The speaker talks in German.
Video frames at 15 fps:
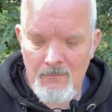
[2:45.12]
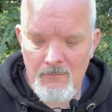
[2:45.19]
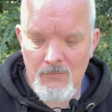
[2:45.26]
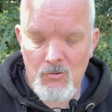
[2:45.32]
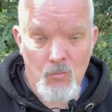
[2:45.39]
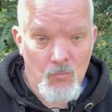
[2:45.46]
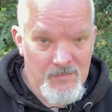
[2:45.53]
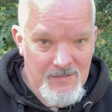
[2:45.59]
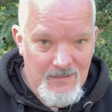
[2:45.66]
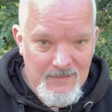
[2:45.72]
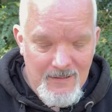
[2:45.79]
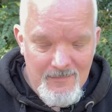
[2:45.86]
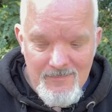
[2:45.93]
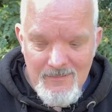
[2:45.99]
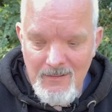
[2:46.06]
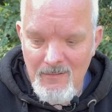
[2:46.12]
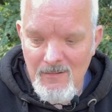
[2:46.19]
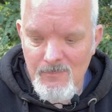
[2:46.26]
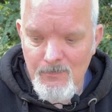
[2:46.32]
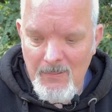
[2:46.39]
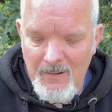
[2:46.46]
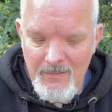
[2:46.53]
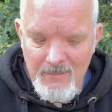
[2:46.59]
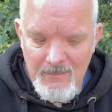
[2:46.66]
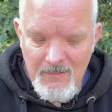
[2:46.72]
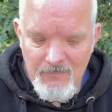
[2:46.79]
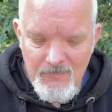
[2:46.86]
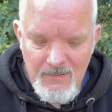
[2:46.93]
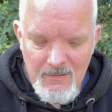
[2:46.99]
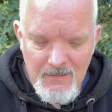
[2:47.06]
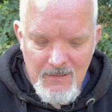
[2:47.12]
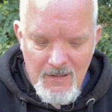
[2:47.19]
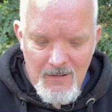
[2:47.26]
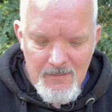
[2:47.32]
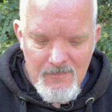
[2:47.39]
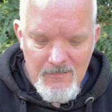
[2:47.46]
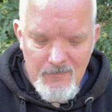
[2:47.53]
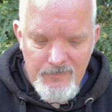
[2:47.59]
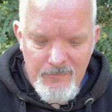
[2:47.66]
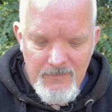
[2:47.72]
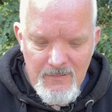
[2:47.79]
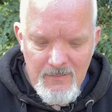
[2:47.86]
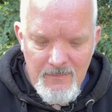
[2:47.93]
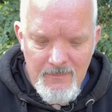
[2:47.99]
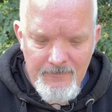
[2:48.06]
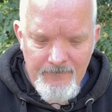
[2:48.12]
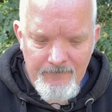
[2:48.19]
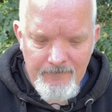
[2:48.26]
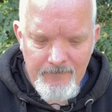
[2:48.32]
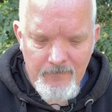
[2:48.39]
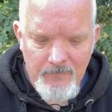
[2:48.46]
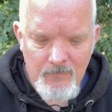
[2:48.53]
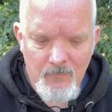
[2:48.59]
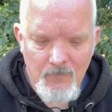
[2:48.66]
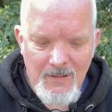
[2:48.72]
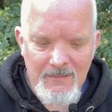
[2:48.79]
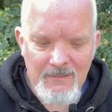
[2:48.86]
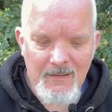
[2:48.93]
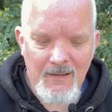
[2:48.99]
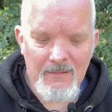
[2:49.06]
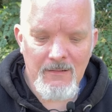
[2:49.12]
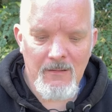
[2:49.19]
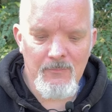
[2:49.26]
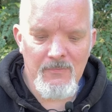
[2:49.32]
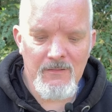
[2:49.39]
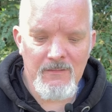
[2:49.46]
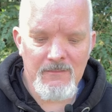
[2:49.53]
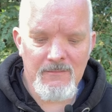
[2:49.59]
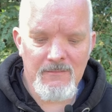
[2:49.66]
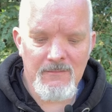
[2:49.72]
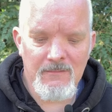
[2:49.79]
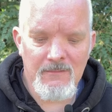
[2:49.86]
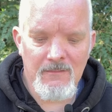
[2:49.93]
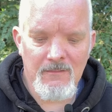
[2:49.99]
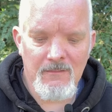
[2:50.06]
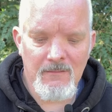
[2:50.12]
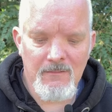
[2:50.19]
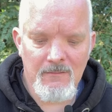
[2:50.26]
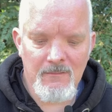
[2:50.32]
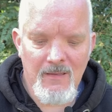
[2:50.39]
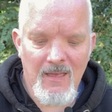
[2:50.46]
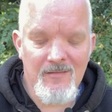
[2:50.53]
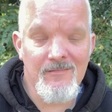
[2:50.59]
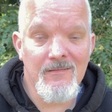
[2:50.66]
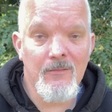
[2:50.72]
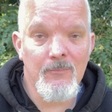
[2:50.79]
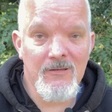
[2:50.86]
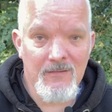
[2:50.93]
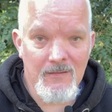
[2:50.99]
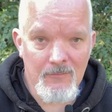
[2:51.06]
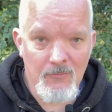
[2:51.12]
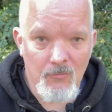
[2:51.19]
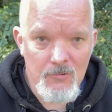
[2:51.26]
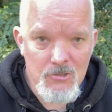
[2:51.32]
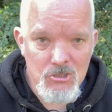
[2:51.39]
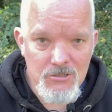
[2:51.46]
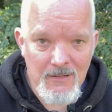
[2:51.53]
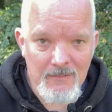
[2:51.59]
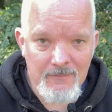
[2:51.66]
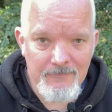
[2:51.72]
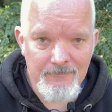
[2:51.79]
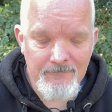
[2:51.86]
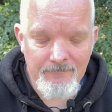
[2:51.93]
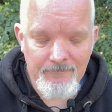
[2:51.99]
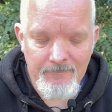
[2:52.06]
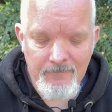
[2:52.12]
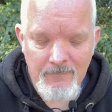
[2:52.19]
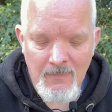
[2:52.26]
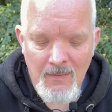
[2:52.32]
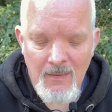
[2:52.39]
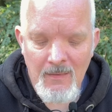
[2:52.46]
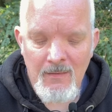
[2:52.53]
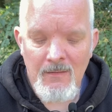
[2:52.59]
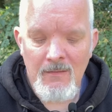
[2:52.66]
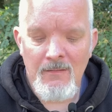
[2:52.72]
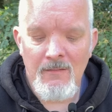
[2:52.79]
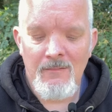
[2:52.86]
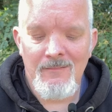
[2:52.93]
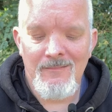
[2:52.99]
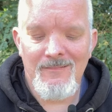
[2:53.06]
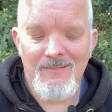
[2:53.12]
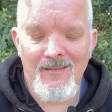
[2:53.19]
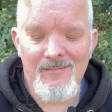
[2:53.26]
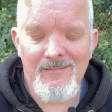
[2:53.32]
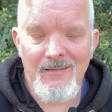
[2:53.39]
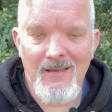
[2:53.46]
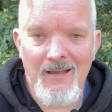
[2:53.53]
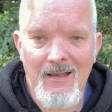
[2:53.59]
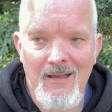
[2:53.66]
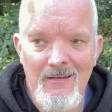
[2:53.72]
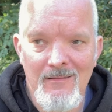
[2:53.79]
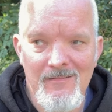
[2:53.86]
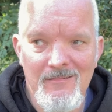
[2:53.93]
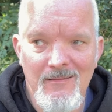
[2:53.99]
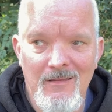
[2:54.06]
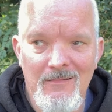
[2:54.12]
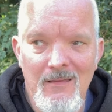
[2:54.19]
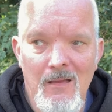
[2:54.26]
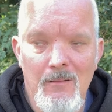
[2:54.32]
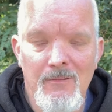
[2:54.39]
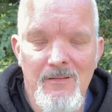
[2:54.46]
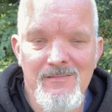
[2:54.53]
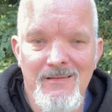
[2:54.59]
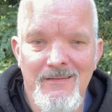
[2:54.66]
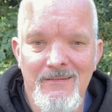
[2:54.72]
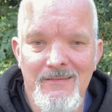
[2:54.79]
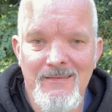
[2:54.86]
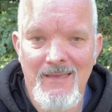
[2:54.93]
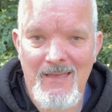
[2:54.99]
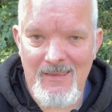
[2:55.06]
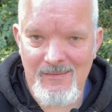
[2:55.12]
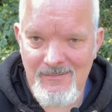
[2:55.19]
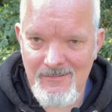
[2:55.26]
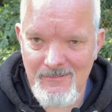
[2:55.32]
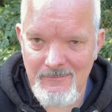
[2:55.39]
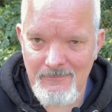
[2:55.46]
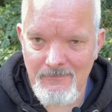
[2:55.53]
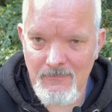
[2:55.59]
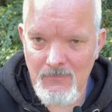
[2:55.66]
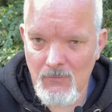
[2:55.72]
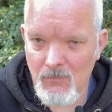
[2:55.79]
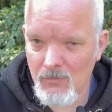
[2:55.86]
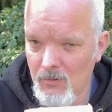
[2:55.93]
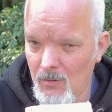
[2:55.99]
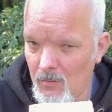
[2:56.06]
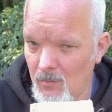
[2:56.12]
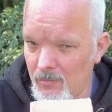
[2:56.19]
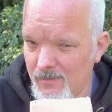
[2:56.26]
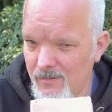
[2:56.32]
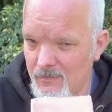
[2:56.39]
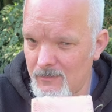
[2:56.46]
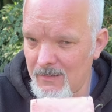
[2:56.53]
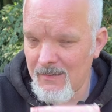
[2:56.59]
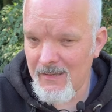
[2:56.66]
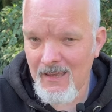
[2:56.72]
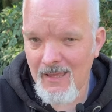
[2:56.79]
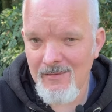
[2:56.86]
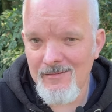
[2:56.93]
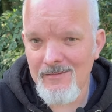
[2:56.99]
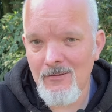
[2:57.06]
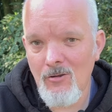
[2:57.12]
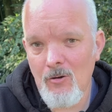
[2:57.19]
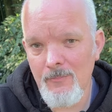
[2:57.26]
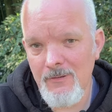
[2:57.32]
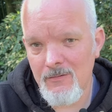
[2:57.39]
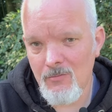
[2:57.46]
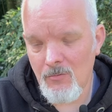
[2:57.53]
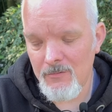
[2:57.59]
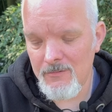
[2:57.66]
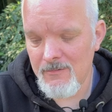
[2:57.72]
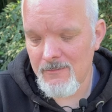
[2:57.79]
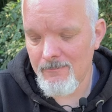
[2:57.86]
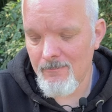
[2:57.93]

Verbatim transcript: Tun sich letzten Endes beide nicht wirklich allzu viel. Man kann damit äh, Extremitäten ruhig stellen. Das alles hat aber seine Grenzen und auch zu den Grenzen komme ich heute.